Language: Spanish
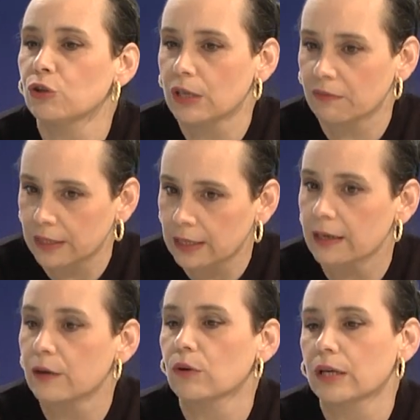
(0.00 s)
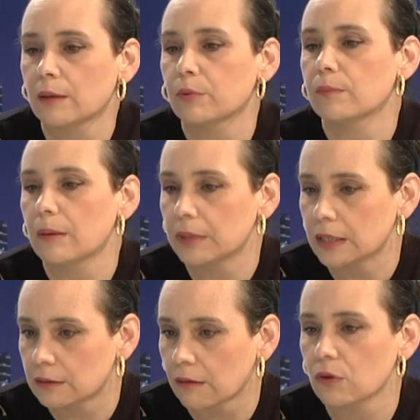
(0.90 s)
orientarle, aunque es la propia
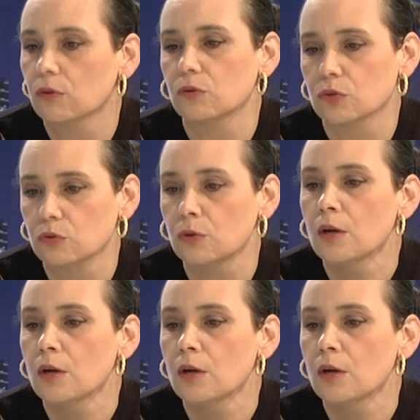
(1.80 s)
Administración con su